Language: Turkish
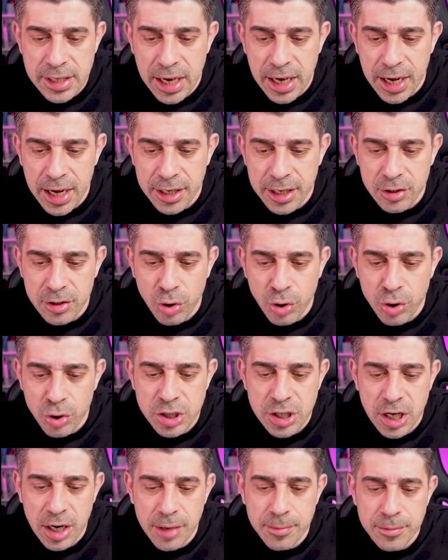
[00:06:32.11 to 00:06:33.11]
Yani
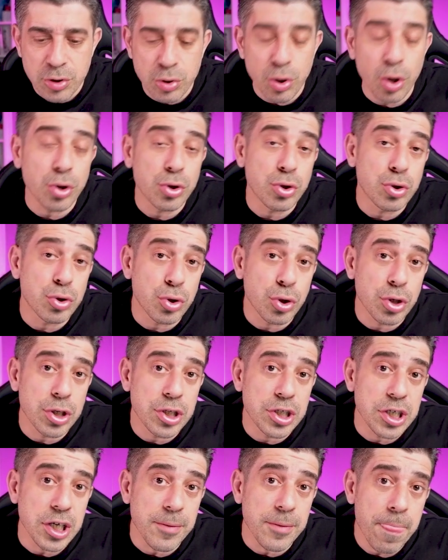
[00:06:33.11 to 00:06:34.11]
doğru cevabımız 4'ün soru
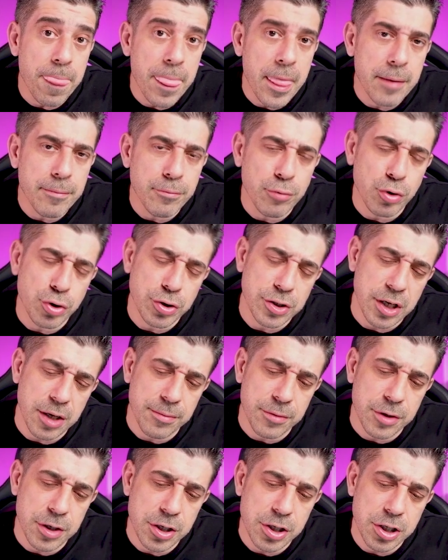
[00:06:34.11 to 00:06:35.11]
için
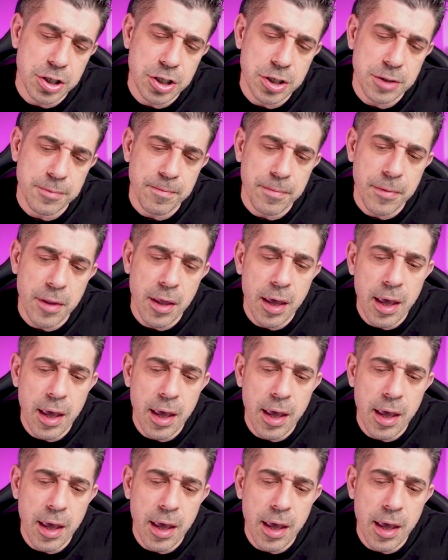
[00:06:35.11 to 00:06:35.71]
Bursa'ymış.